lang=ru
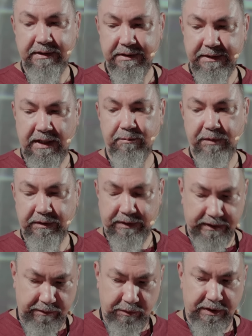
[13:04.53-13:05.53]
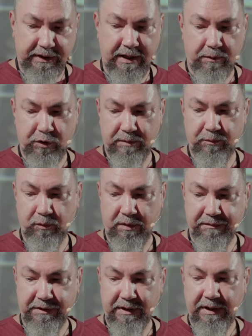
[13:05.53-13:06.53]
дизайн был на довольно хорошем
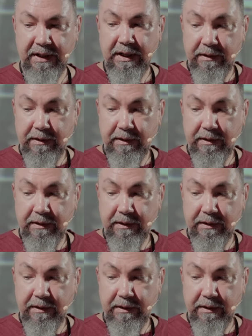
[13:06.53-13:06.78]
уровне.